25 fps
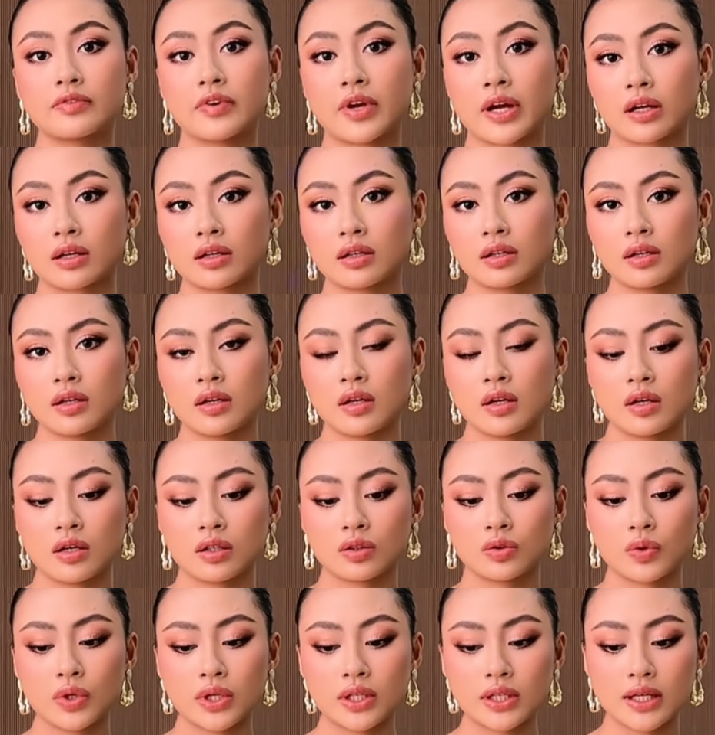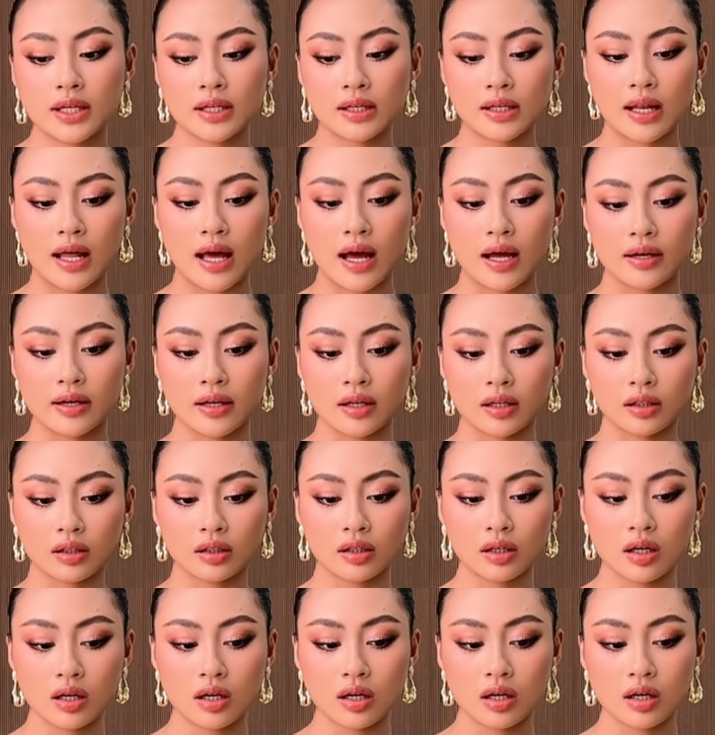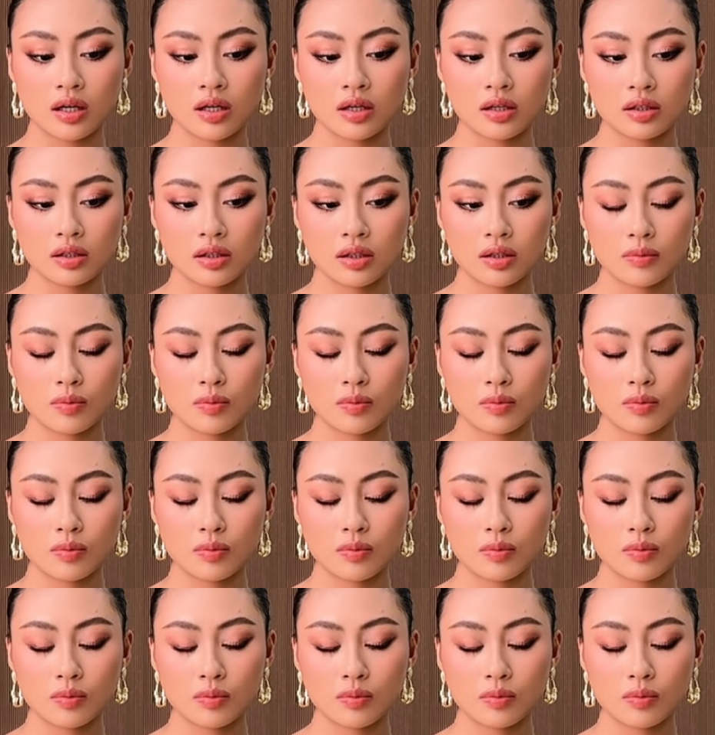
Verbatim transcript: việc tuy nhiên là đến ờ,